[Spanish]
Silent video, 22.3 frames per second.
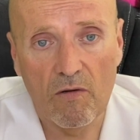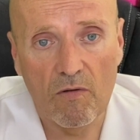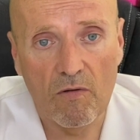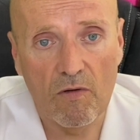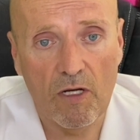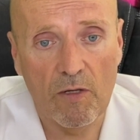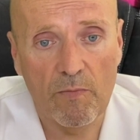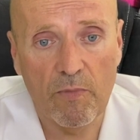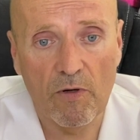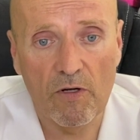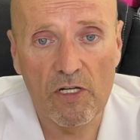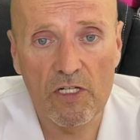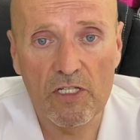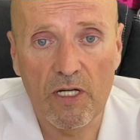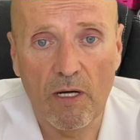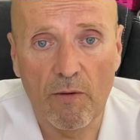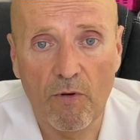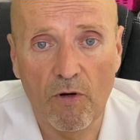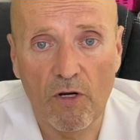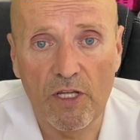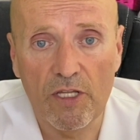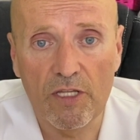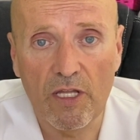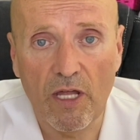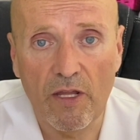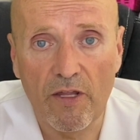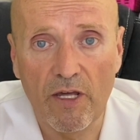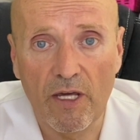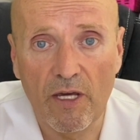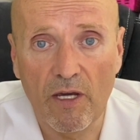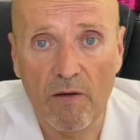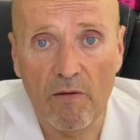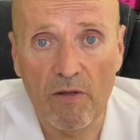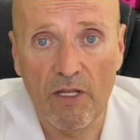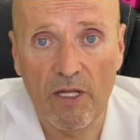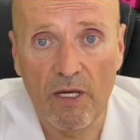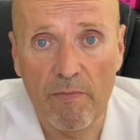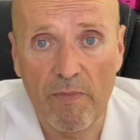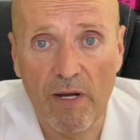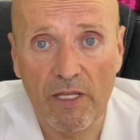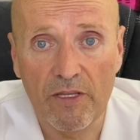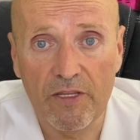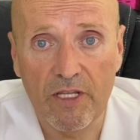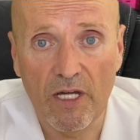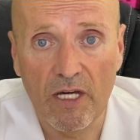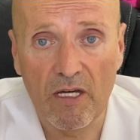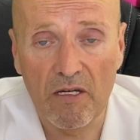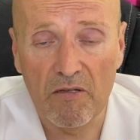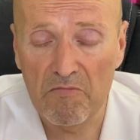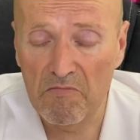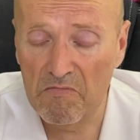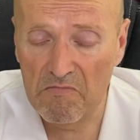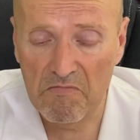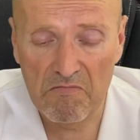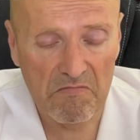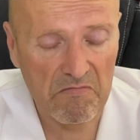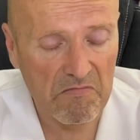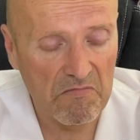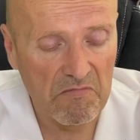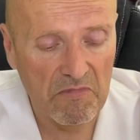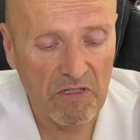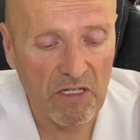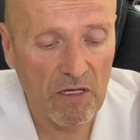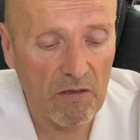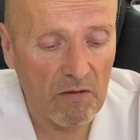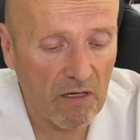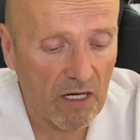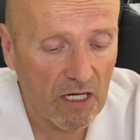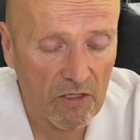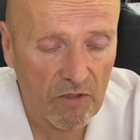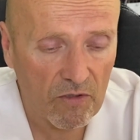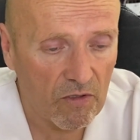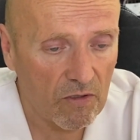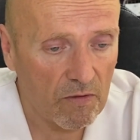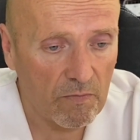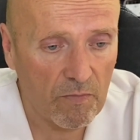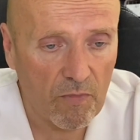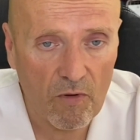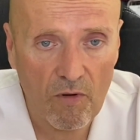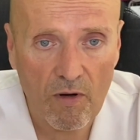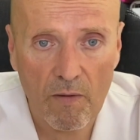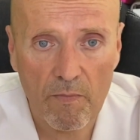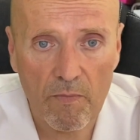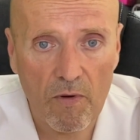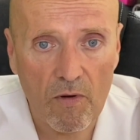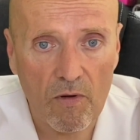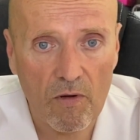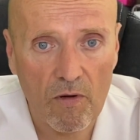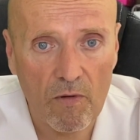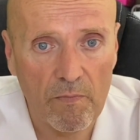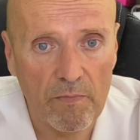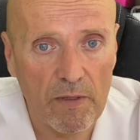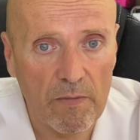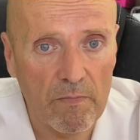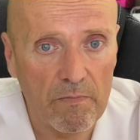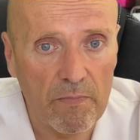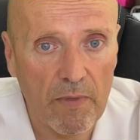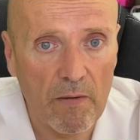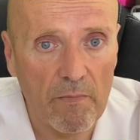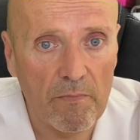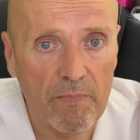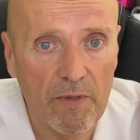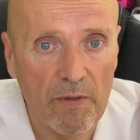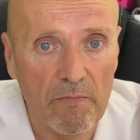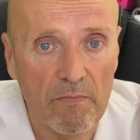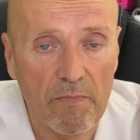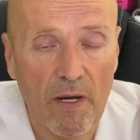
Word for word: le ponéis la bolita de, malta y el gato poco a poco, pim pam, pim